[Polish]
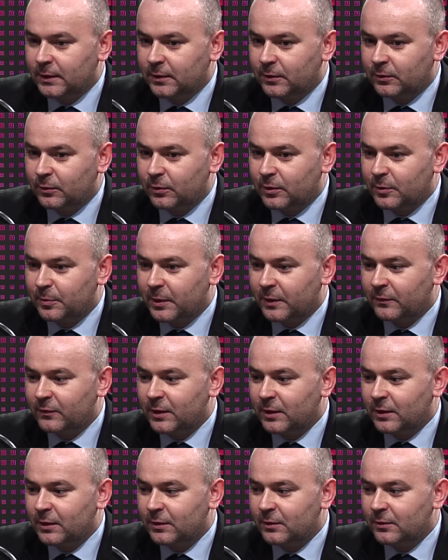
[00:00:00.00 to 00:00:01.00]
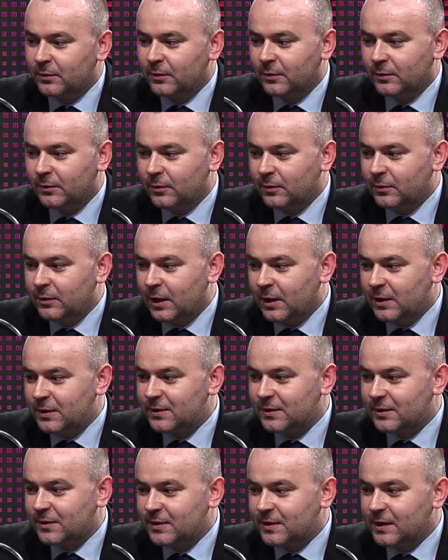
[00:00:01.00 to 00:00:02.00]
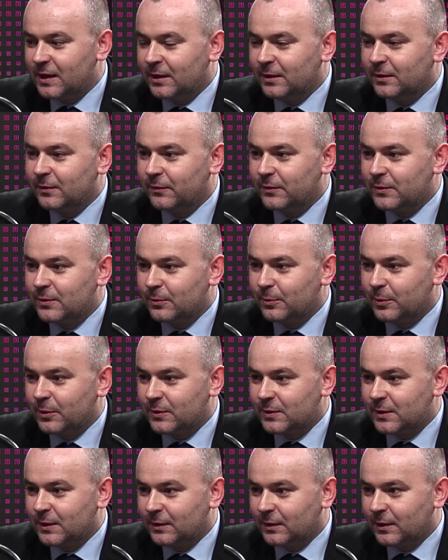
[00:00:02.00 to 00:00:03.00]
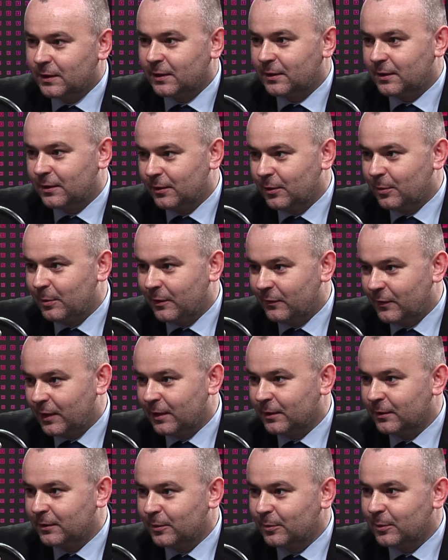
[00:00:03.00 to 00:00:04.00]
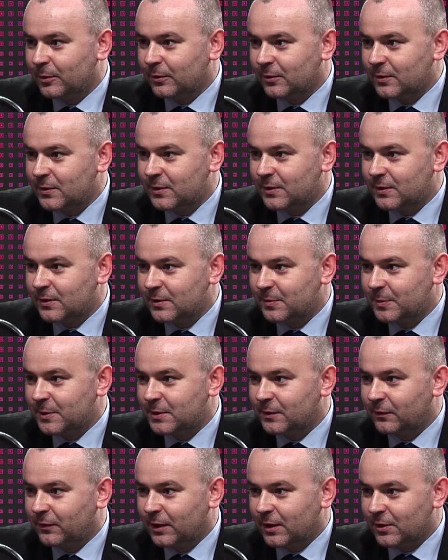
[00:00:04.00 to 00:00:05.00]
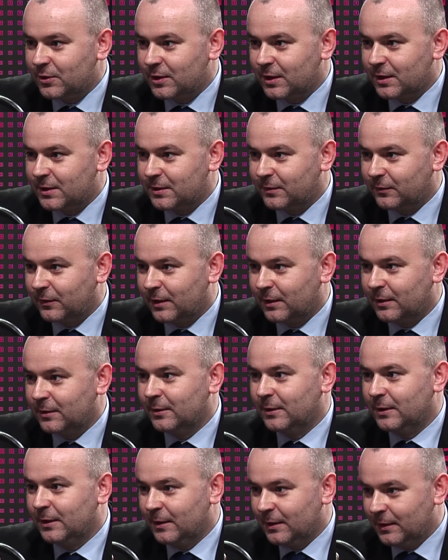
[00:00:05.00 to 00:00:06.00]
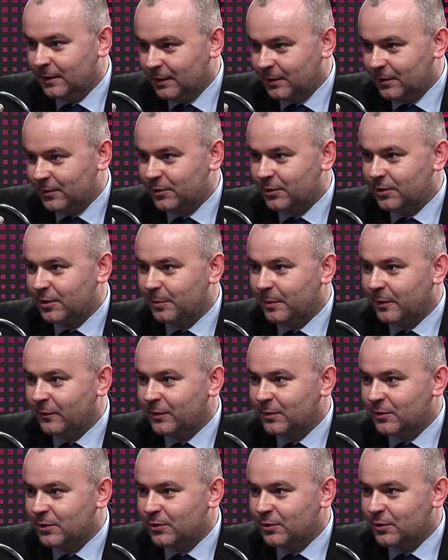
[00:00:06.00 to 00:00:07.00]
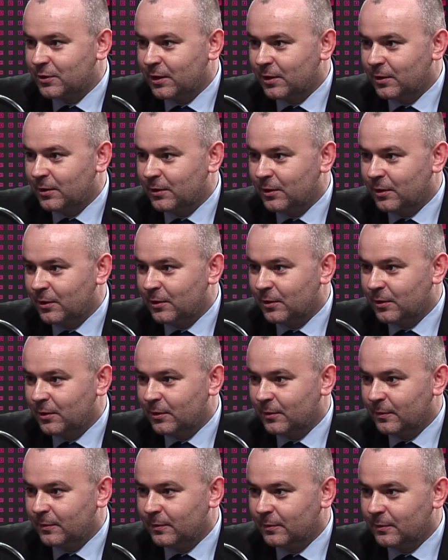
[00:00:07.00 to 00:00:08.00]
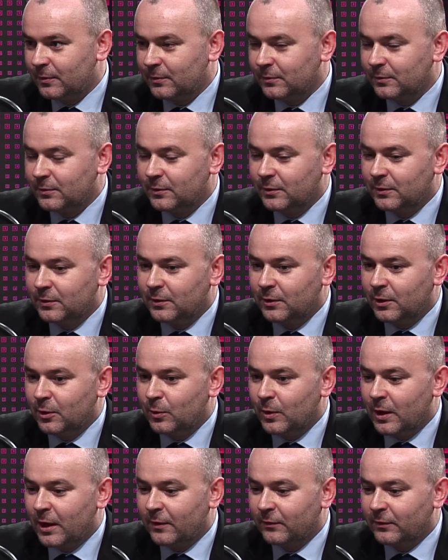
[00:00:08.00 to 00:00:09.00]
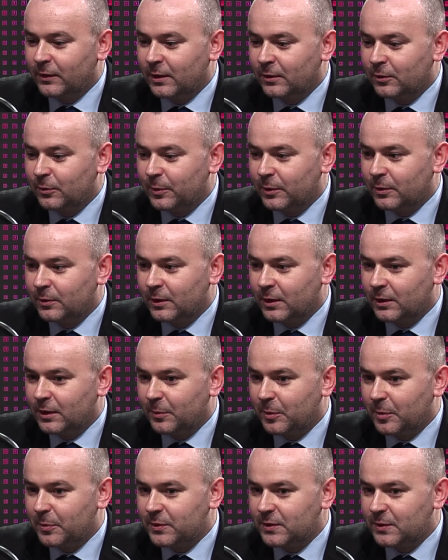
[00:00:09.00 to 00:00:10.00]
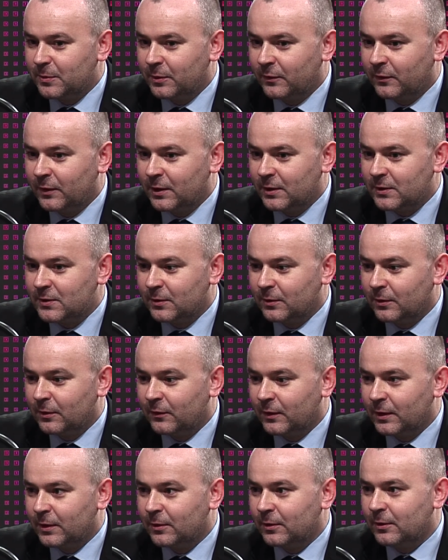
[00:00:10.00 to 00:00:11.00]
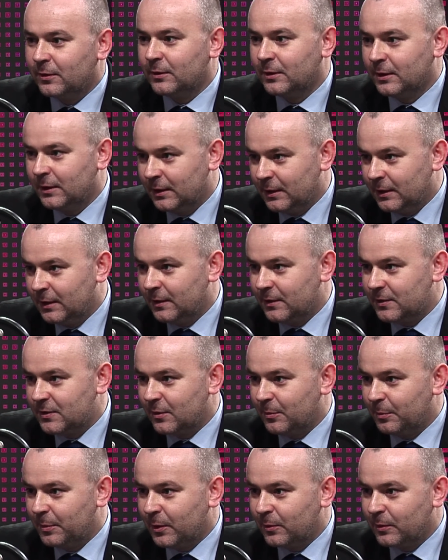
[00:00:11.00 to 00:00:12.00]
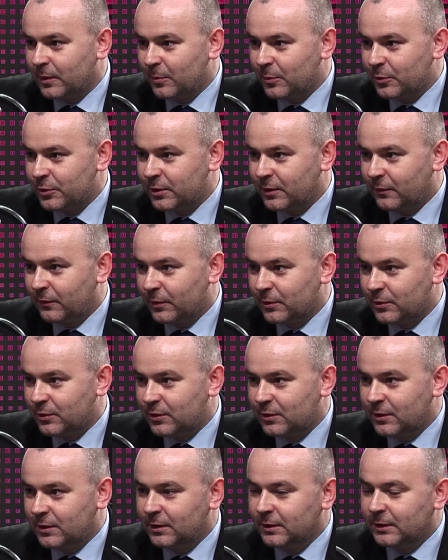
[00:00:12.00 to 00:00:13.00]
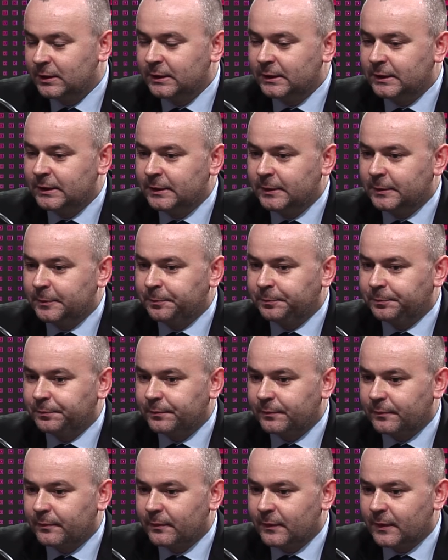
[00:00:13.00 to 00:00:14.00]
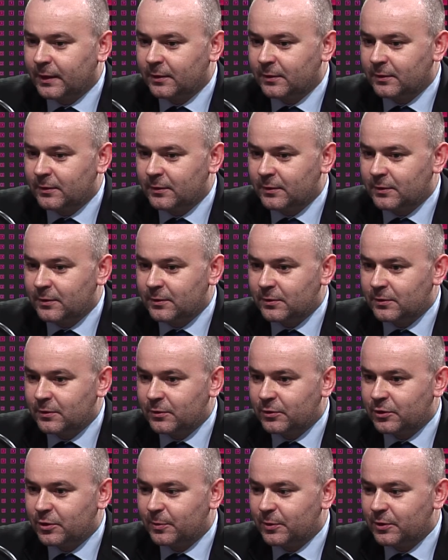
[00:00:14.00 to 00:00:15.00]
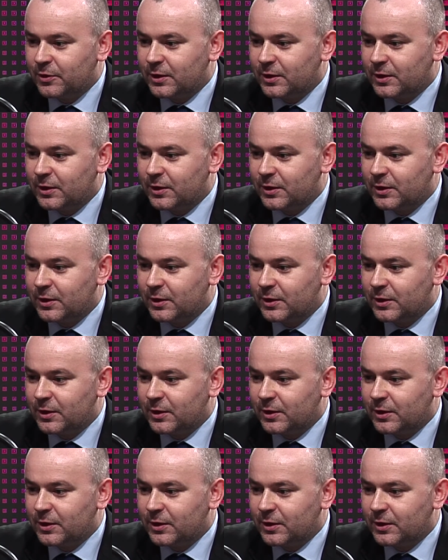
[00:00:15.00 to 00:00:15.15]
który pewnie no, no nie jest znany w 100% i omawiany, no bo to jest specyfika śledztwa, że się pewnych rzeczy nie, nie, nie ujawnia. Dopiero na etapie postępowania sądowego są pełne możliwości no tak, mamy,